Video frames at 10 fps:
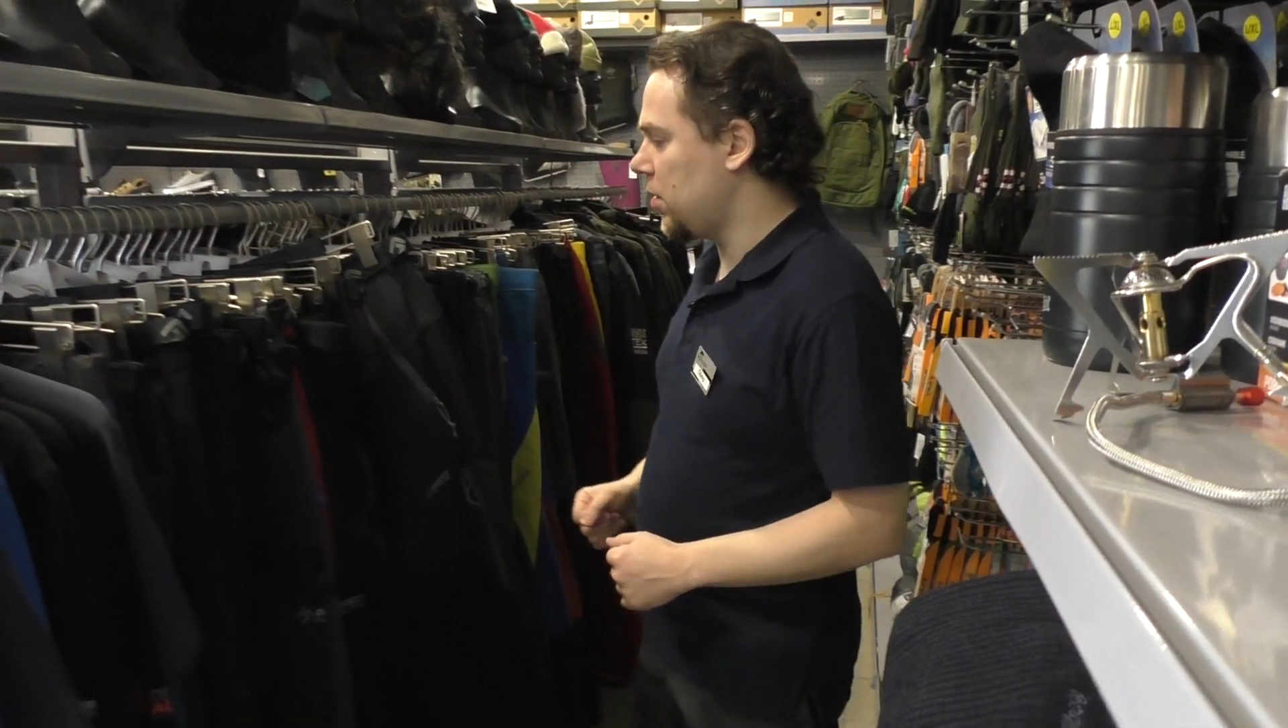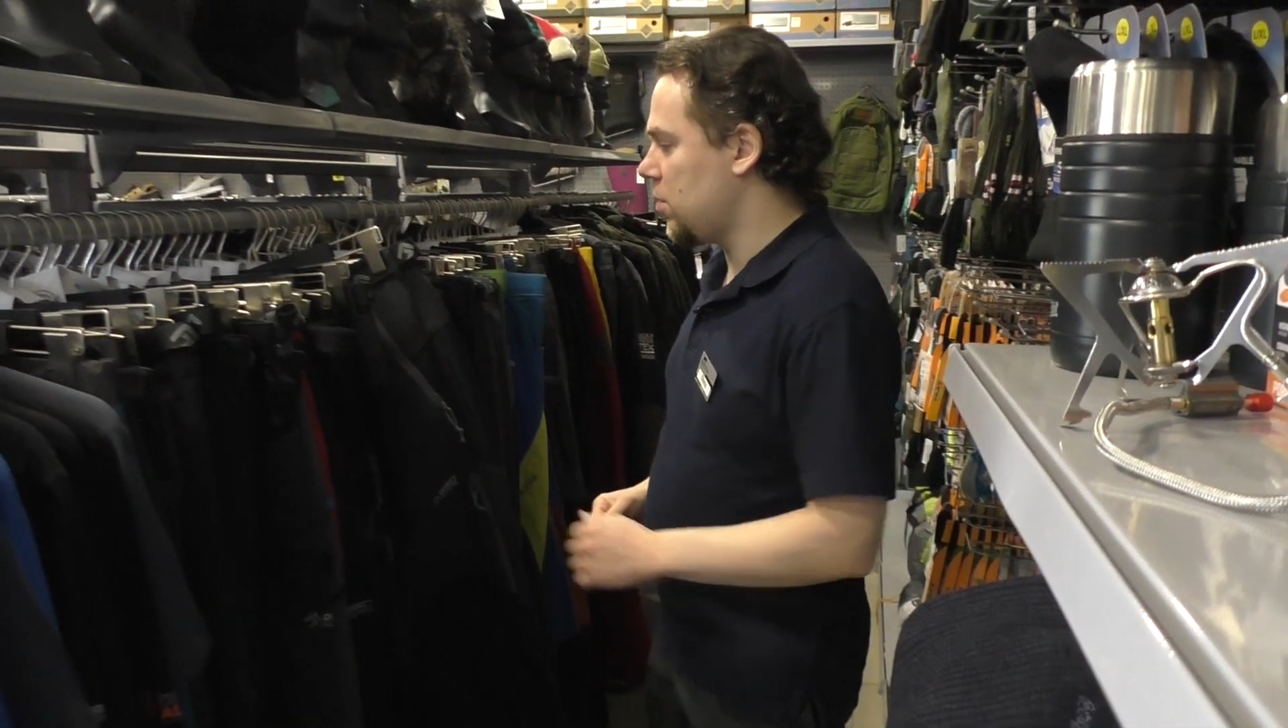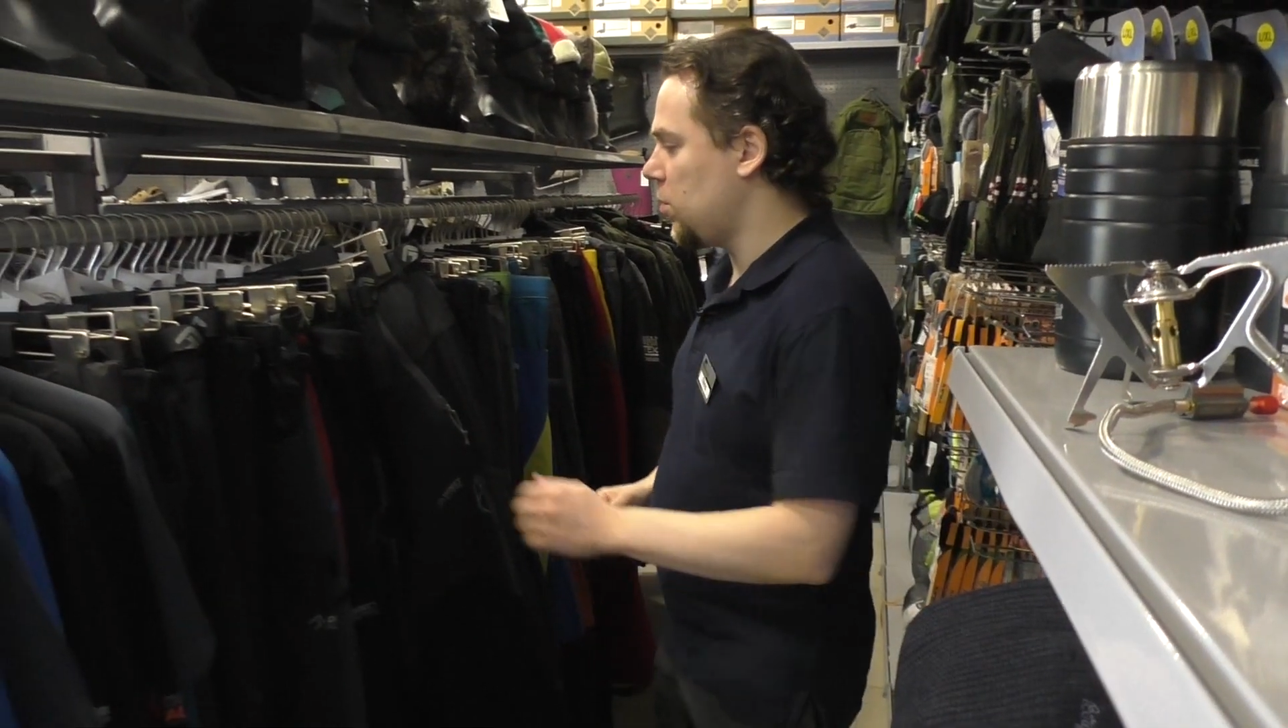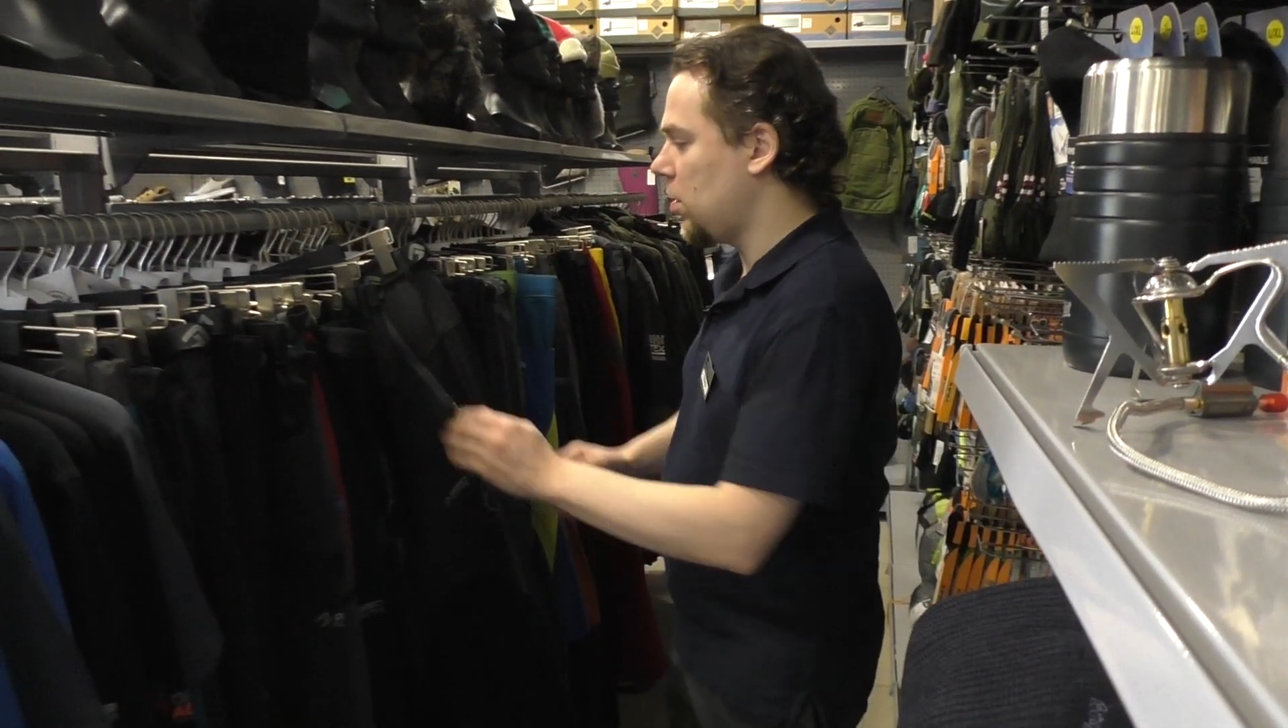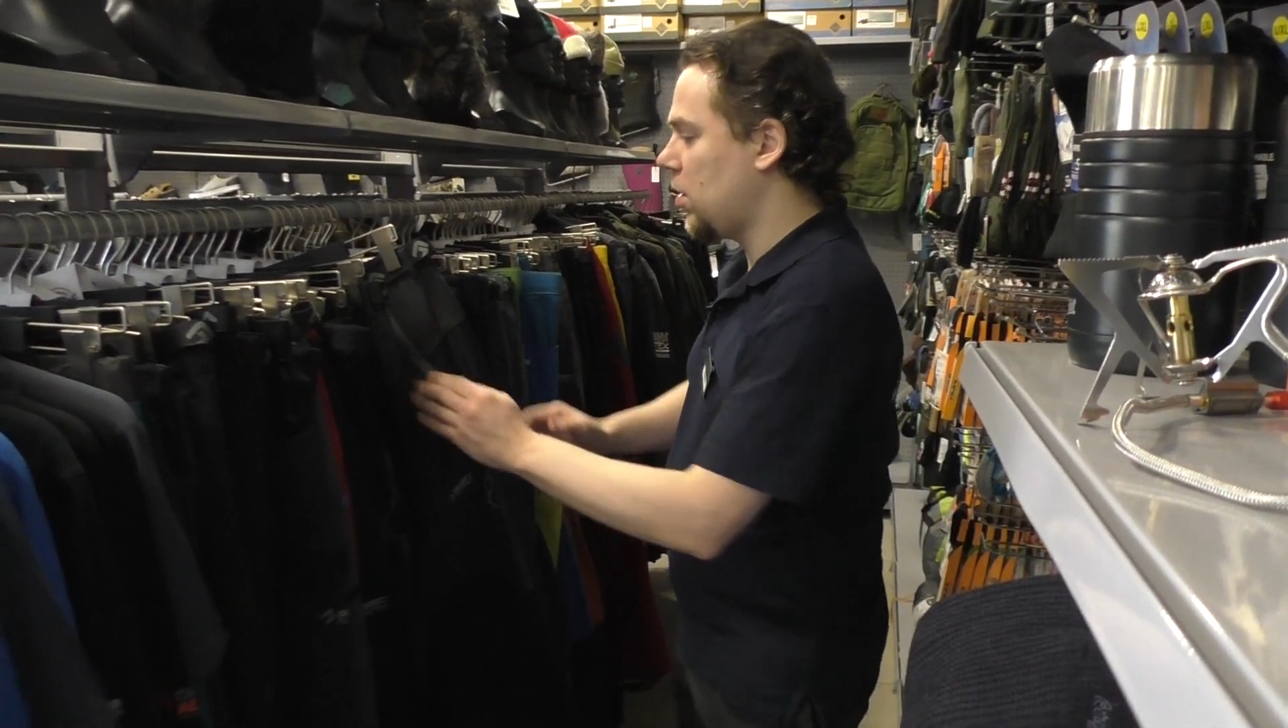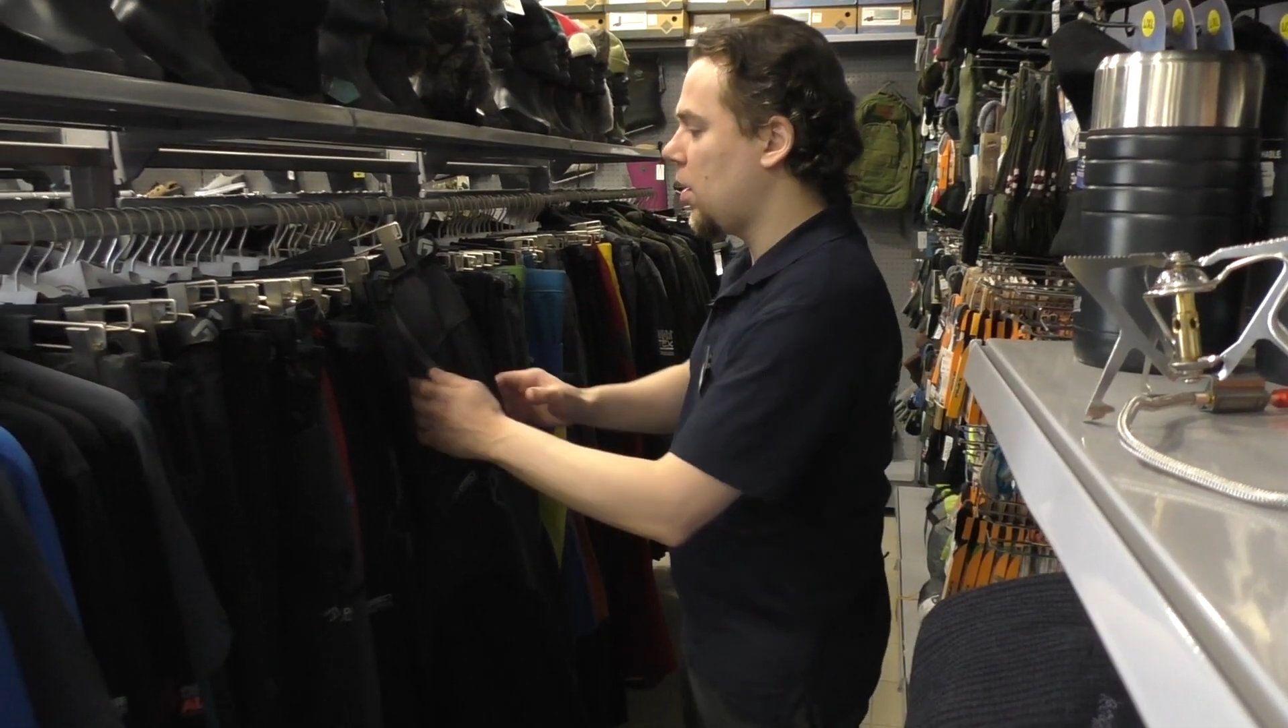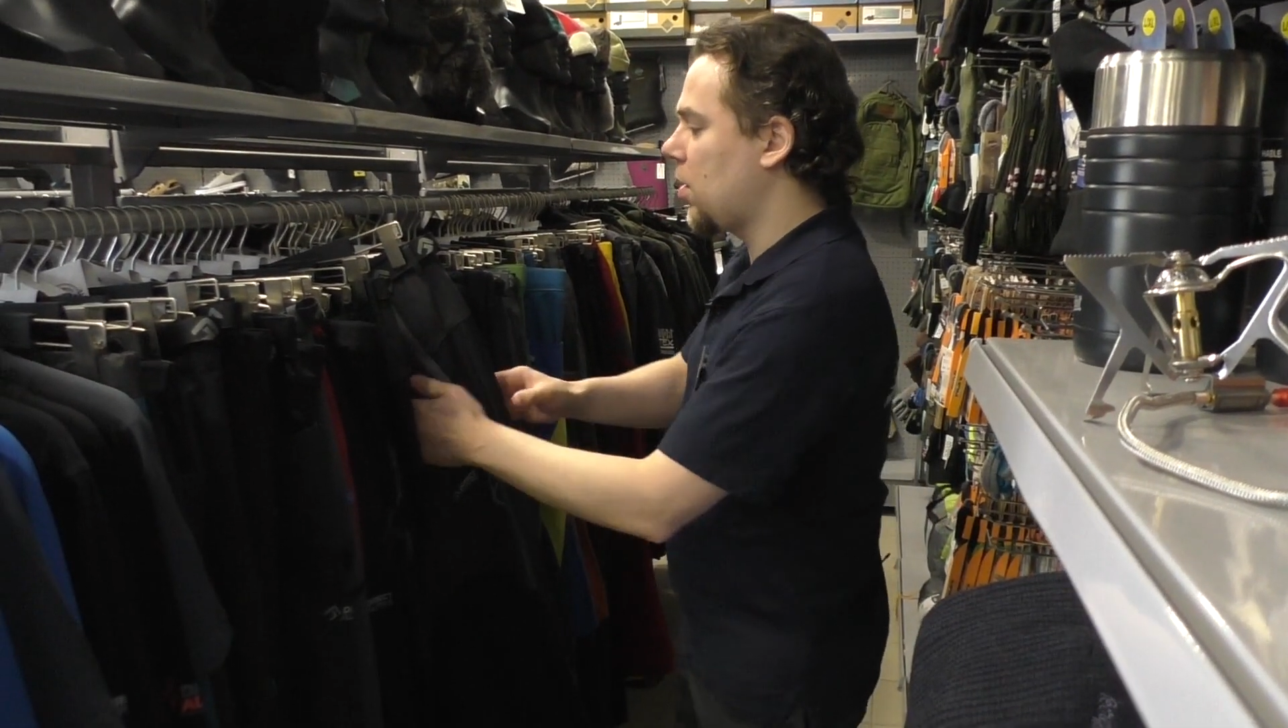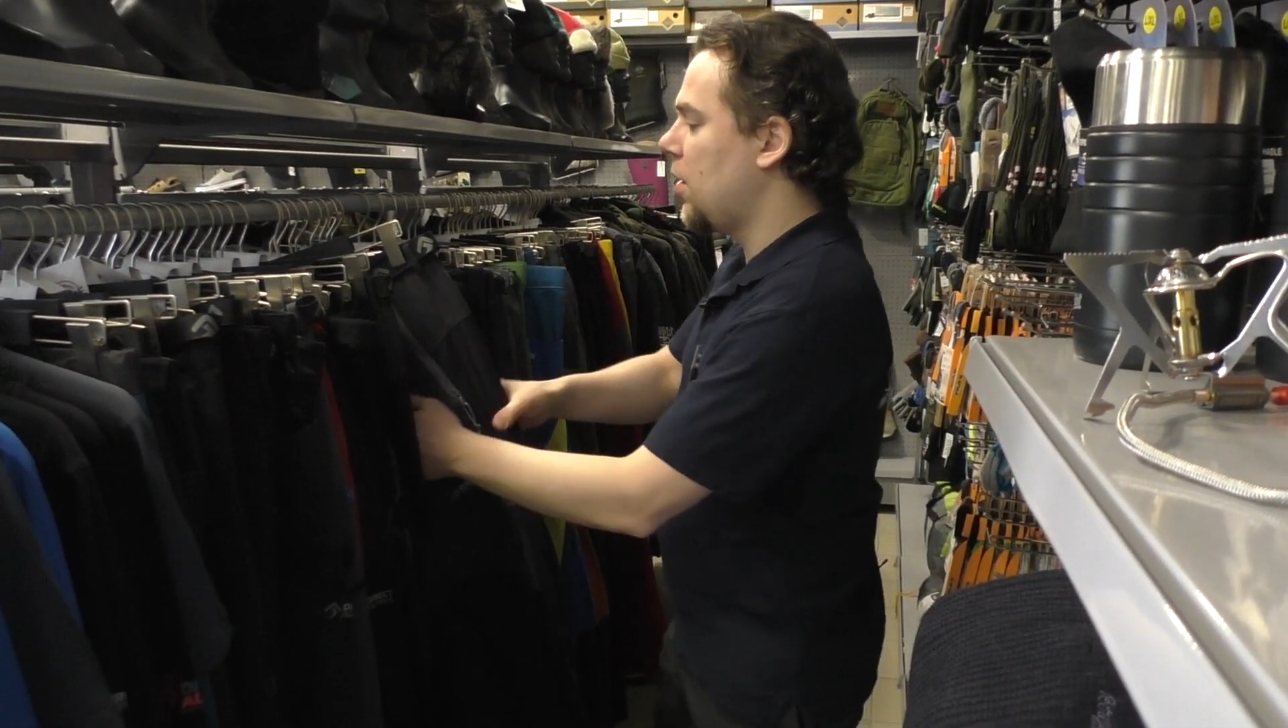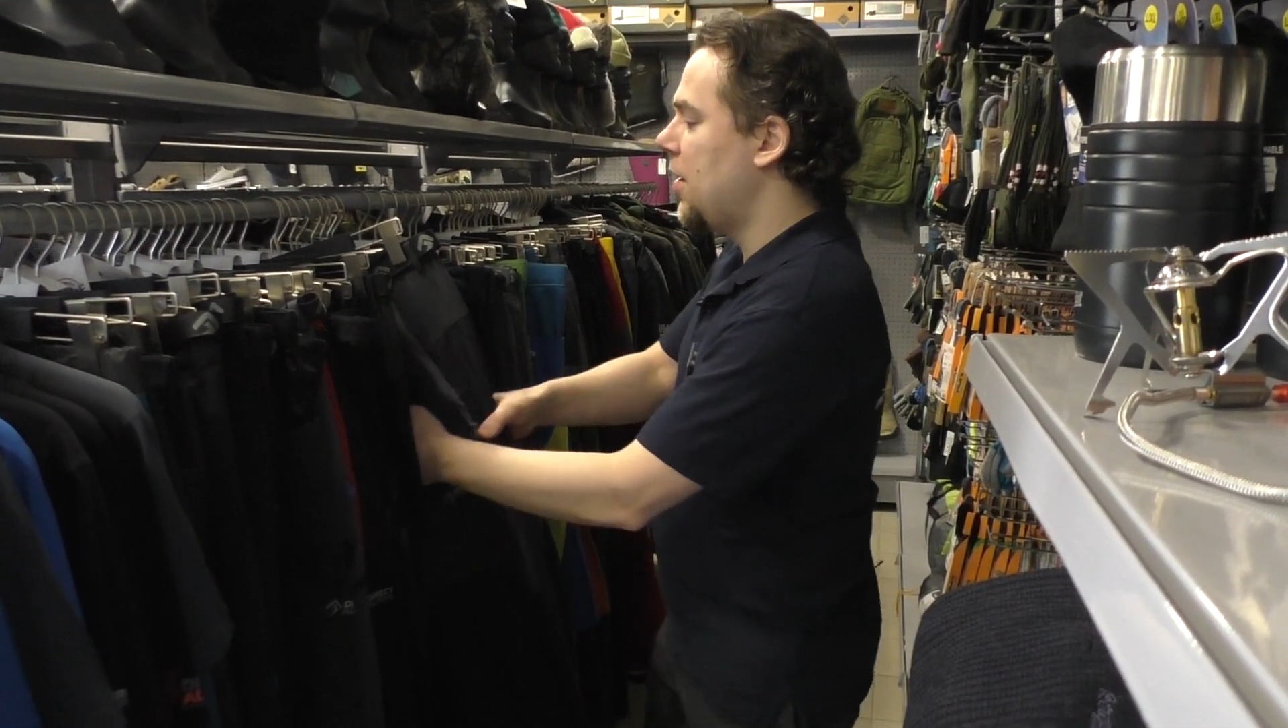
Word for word: назовем это так.